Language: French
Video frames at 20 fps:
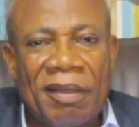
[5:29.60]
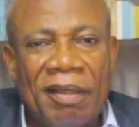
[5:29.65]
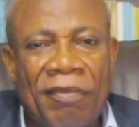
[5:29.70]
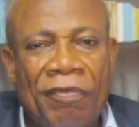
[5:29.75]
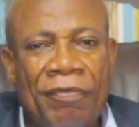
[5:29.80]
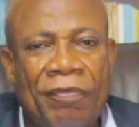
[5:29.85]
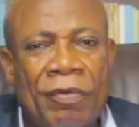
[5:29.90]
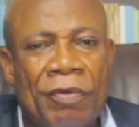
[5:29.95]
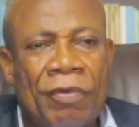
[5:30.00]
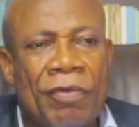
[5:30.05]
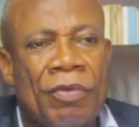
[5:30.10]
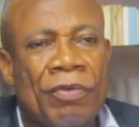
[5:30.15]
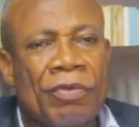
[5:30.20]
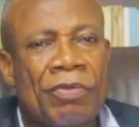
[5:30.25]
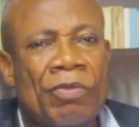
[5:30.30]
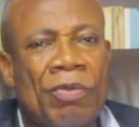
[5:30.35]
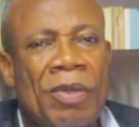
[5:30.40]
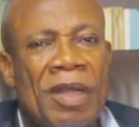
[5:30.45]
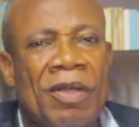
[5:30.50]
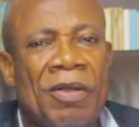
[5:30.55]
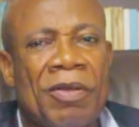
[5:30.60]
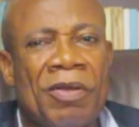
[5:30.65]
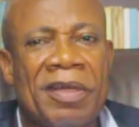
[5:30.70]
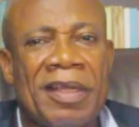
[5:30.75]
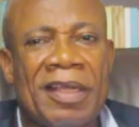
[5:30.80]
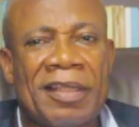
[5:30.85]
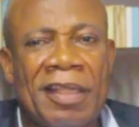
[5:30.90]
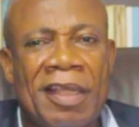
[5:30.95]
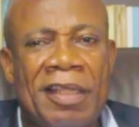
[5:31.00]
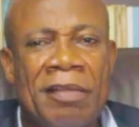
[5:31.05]
Il faut qu'on soit
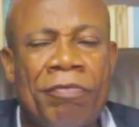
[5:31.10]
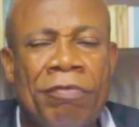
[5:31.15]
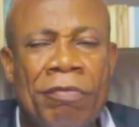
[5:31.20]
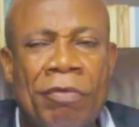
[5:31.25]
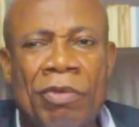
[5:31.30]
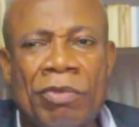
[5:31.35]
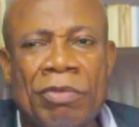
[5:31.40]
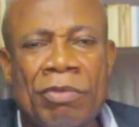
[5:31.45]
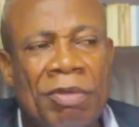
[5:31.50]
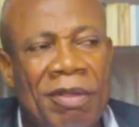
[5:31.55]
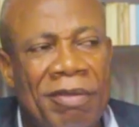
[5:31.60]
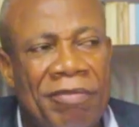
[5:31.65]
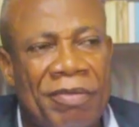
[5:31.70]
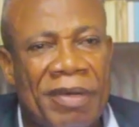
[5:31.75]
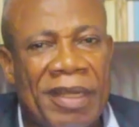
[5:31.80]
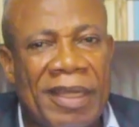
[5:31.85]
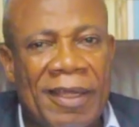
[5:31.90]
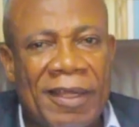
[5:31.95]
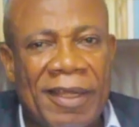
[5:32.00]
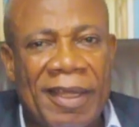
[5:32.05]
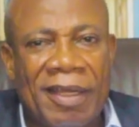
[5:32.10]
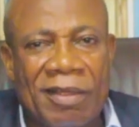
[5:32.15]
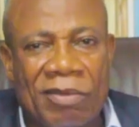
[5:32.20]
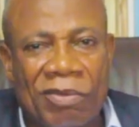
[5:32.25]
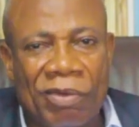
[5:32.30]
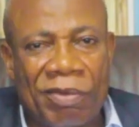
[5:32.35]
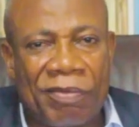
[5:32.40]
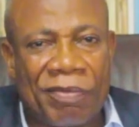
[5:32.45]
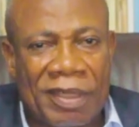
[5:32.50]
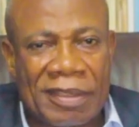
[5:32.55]
correct, il faut qu'on soit vrai.
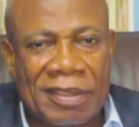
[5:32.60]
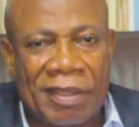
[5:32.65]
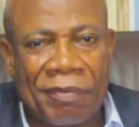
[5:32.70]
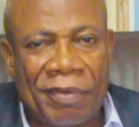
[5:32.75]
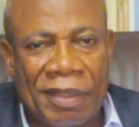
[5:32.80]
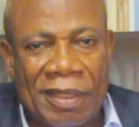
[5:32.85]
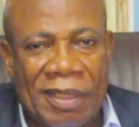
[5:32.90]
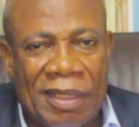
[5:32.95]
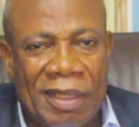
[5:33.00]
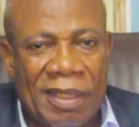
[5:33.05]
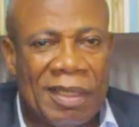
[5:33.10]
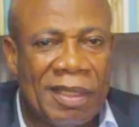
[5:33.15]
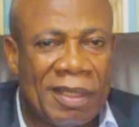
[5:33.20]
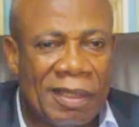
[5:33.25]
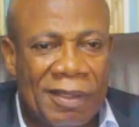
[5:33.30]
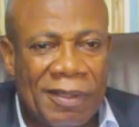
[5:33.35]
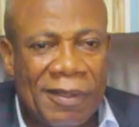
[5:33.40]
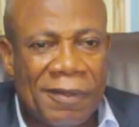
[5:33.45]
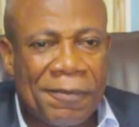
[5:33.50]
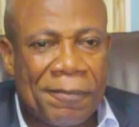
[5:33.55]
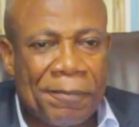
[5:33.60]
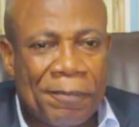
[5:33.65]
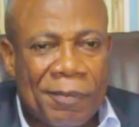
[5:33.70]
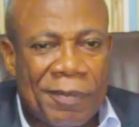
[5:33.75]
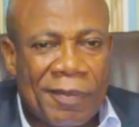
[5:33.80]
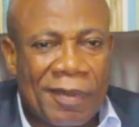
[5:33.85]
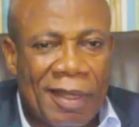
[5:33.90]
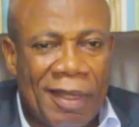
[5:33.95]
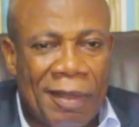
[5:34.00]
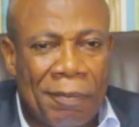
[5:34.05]
Être vrai, ça veut dire
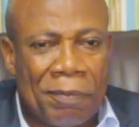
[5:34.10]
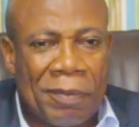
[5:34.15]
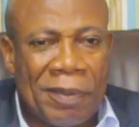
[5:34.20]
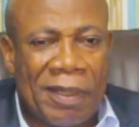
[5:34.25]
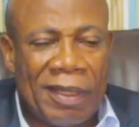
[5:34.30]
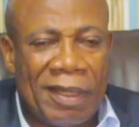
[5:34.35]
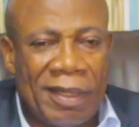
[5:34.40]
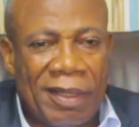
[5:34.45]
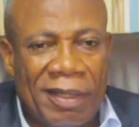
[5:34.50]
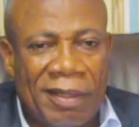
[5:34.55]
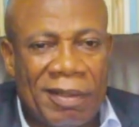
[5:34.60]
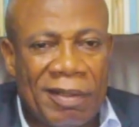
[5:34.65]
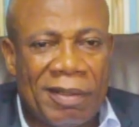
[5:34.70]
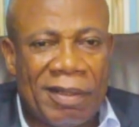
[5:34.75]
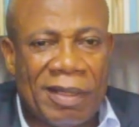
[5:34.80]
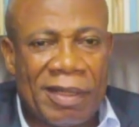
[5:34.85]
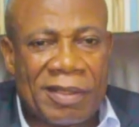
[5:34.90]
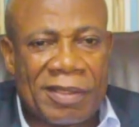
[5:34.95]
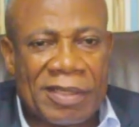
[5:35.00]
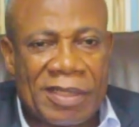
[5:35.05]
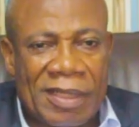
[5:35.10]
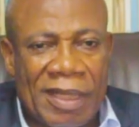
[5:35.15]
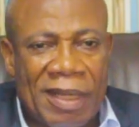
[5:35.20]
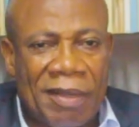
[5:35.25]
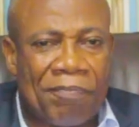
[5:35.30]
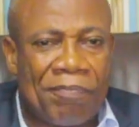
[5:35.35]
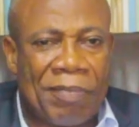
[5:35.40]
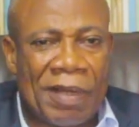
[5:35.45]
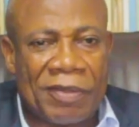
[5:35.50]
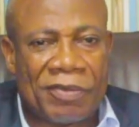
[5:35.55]
appeler les
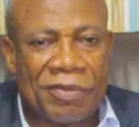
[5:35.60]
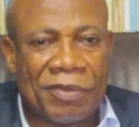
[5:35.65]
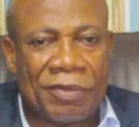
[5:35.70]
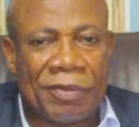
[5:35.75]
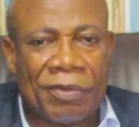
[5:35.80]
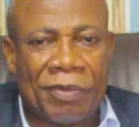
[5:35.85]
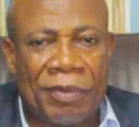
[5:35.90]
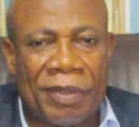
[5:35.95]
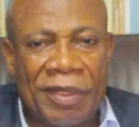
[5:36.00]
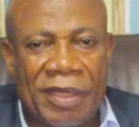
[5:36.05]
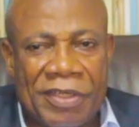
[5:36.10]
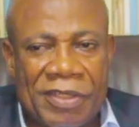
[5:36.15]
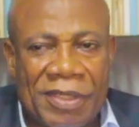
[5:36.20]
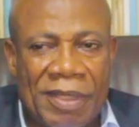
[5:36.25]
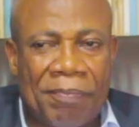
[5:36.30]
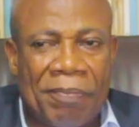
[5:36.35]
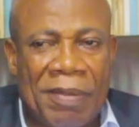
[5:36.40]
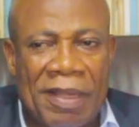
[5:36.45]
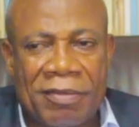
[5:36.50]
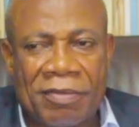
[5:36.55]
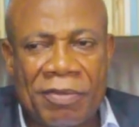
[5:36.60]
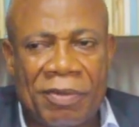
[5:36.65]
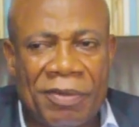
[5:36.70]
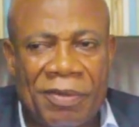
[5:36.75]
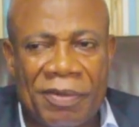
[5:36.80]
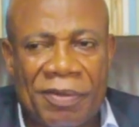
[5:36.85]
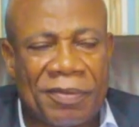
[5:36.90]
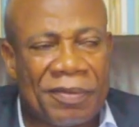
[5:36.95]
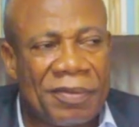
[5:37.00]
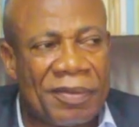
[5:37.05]
chiens par son nom et les chats par son
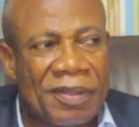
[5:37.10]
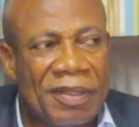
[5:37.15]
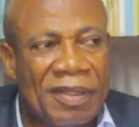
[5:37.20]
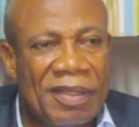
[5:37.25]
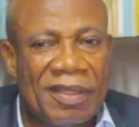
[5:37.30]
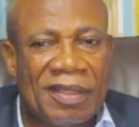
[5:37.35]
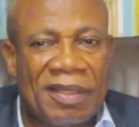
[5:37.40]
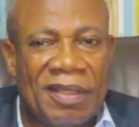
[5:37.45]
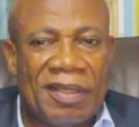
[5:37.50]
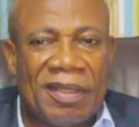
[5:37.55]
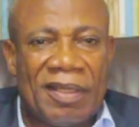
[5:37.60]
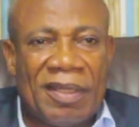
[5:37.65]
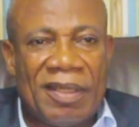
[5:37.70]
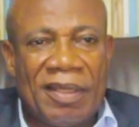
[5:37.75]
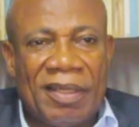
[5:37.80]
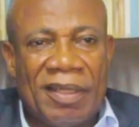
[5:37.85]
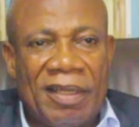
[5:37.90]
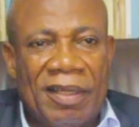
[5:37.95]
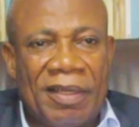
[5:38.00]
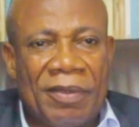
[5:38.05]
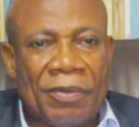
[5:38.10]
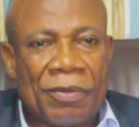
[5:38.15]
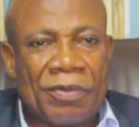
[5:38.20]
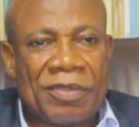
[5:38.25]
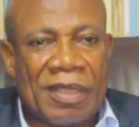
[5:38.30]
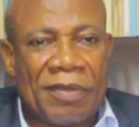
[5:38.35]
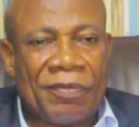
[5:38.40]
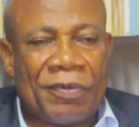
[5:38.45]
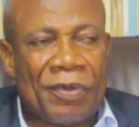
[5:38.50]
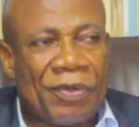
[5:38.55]
nom. Ça veut dire... nous
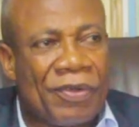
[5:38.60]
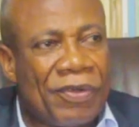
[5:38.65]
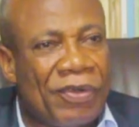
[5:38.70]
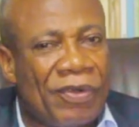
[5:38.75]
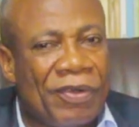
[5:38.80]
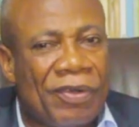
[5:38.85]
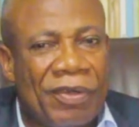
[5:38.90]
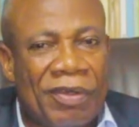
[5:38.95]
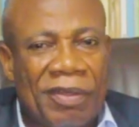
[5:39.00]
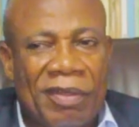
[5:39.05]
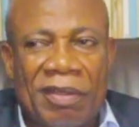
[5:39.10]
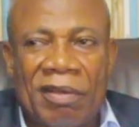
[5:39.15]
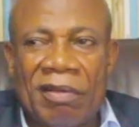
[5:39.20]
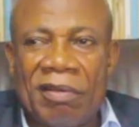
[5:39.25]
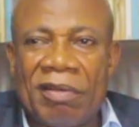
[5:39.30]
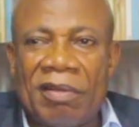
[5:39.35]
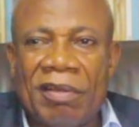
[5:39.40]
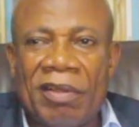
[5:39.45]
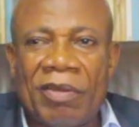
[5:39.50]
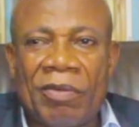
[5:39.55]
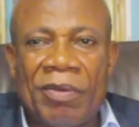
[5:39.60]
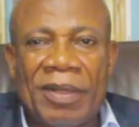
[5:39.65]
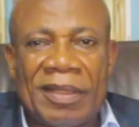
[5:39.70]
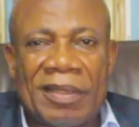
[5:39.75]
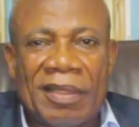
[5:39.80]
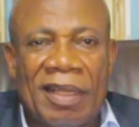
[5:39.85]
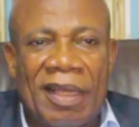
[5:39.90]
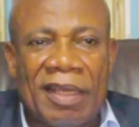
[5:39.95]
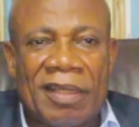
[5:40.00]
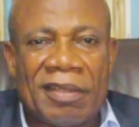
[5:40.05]
savons que euh, le
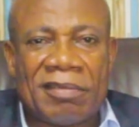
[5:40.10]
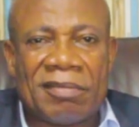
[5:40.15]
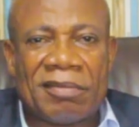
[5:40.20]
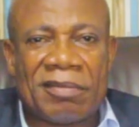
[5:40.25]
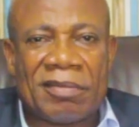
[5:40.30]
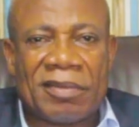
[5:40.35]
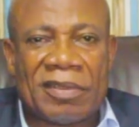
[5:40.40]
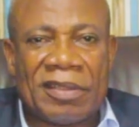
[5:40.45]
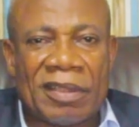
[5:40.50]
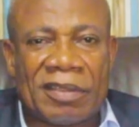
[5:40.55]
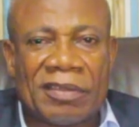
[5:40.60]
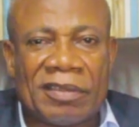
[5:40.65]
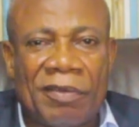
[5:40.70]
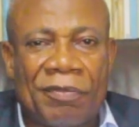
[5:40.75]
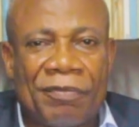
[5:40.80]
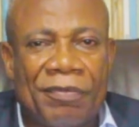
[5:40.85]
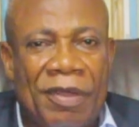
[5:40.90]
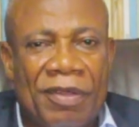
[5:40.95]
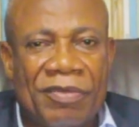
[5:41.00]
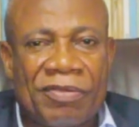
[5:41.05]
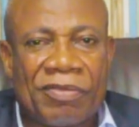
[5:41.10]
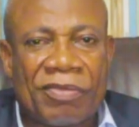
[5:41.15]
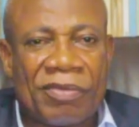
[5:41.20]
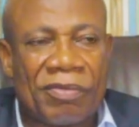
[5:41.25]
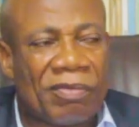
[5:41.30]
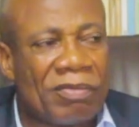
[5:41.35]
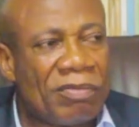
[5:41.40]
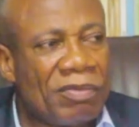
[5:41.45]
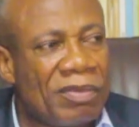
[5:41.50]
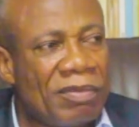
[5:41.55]
Rwanda tire sa force
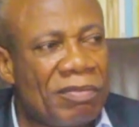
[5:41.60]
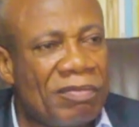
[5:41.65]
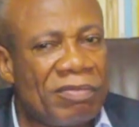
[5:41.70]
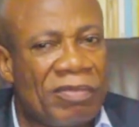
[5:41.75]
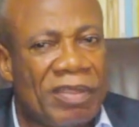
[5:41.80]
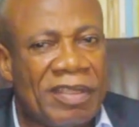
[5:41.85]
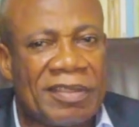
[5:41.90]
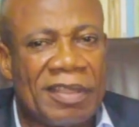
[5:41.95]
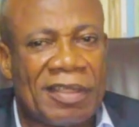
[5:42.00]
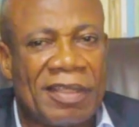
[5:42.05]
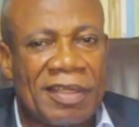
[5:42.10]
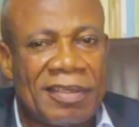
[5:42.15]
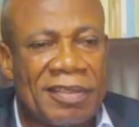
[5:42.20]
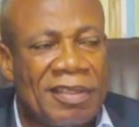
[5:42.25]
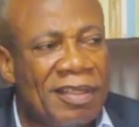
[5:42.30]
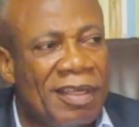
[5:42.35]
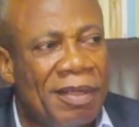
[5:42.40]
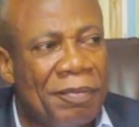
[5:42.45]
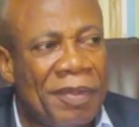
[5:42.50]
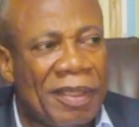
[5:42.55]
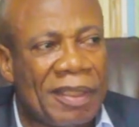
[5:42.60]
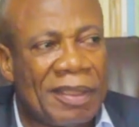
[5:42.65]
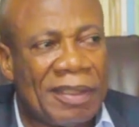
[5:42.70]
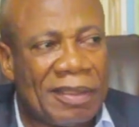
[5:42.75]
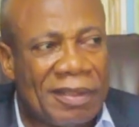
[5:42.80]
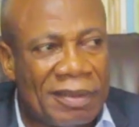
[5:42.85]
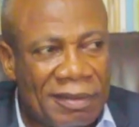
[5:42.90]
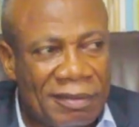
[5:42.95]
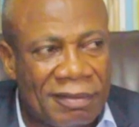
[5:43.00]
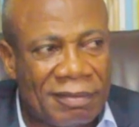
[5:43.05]
des États-Unis d'Amérique,